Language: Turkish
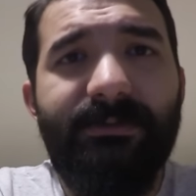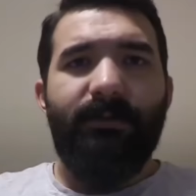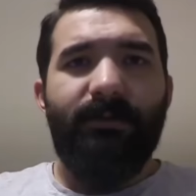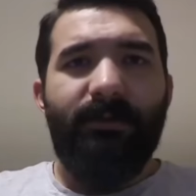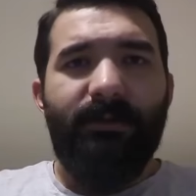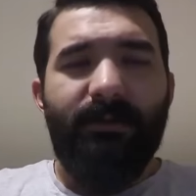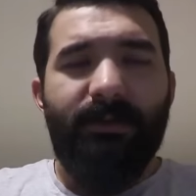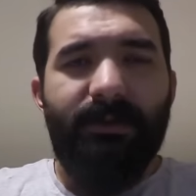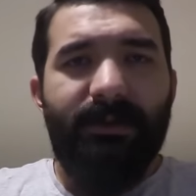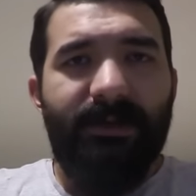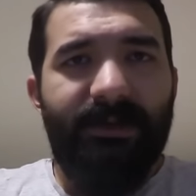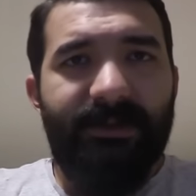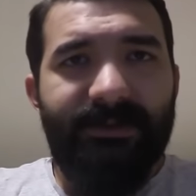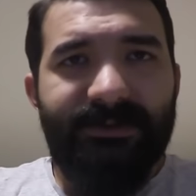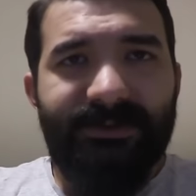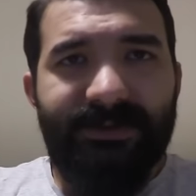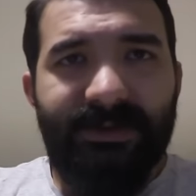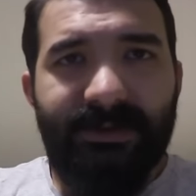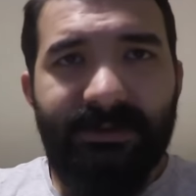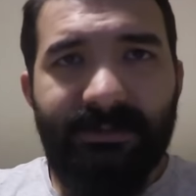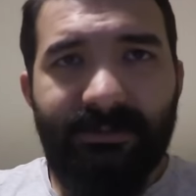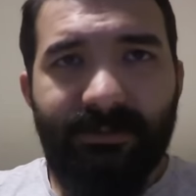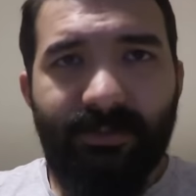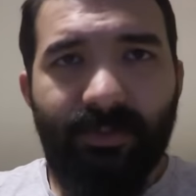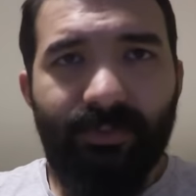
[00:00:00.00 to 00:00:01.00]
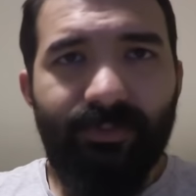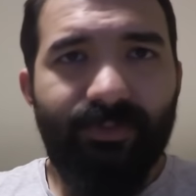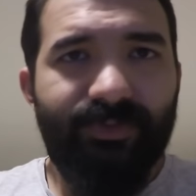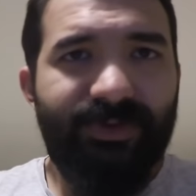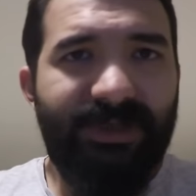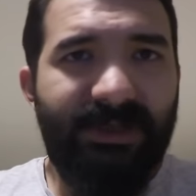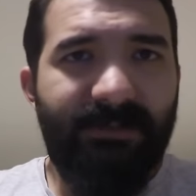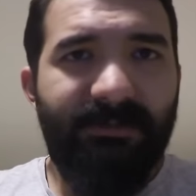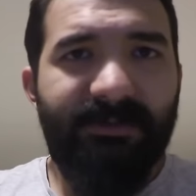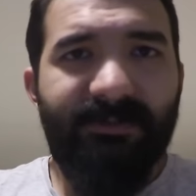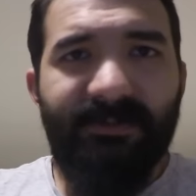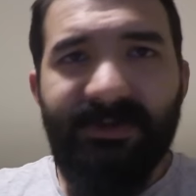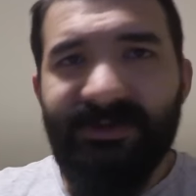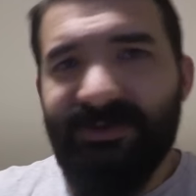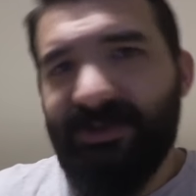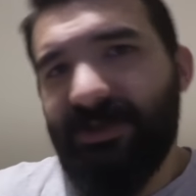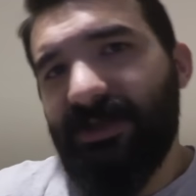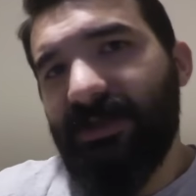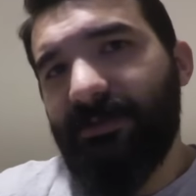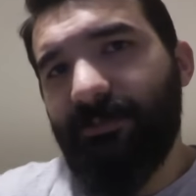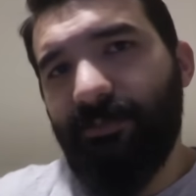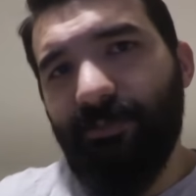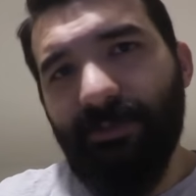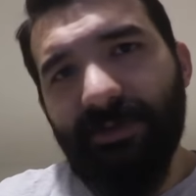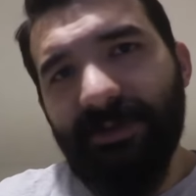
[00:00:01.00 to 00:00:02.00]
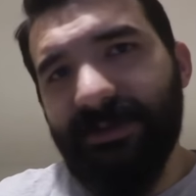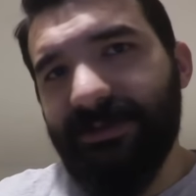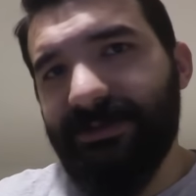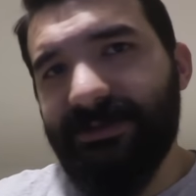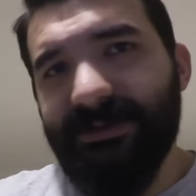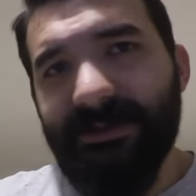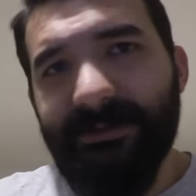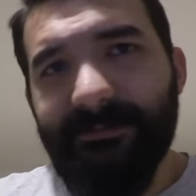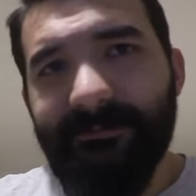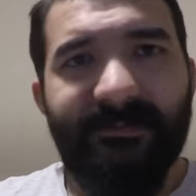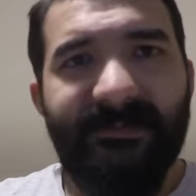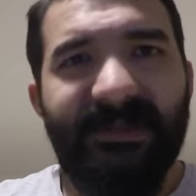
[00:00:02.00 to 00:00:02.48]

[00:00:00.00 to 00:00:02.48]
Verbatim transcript: Öyle işte. Konuşacağımız mecralar bunlar işte.